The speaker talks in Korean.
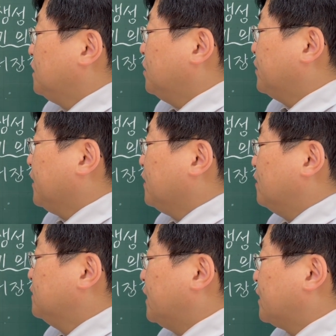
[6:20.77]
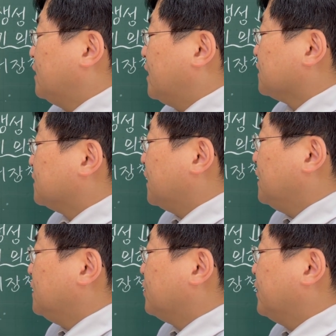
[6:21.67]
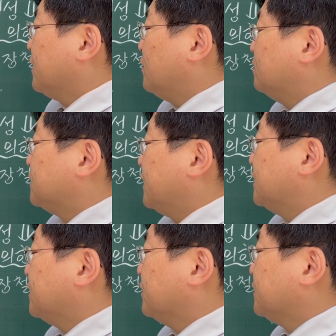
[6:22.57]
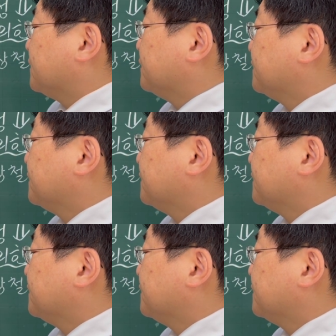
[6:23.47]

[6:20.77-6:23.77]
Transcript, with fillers: 혈액 검사를 하는데 이 혈액 검사에서는